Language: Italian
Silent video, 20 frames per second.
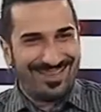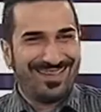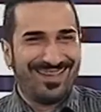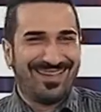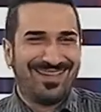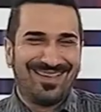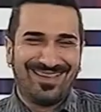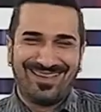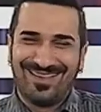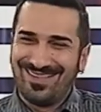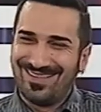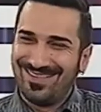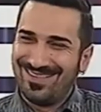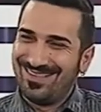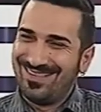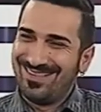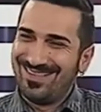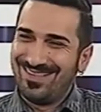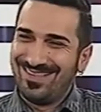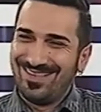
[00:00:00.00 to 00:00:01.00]
ecco come si chiama
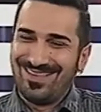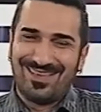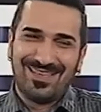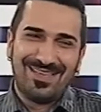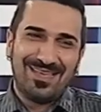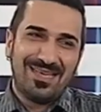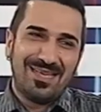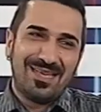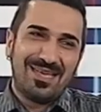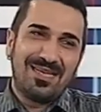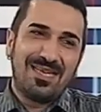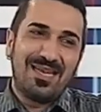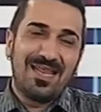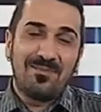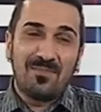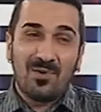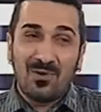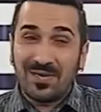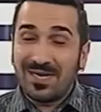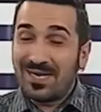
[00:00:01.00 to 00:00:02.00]
il pezzo, ne vediamo un po'.
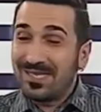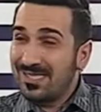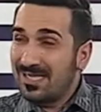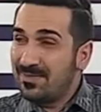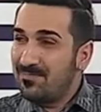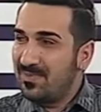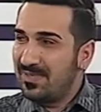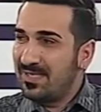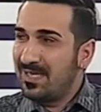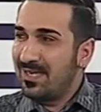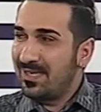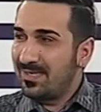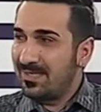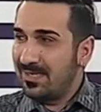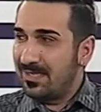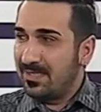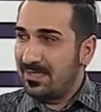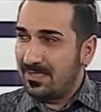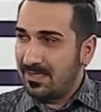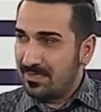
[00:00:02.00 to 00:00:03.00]
L'amore ai tempi della
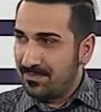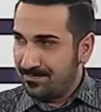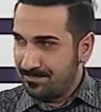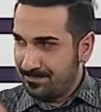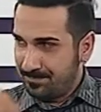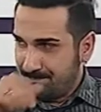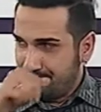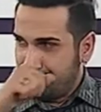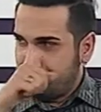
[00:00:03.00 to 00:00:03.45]
crisi. L'amore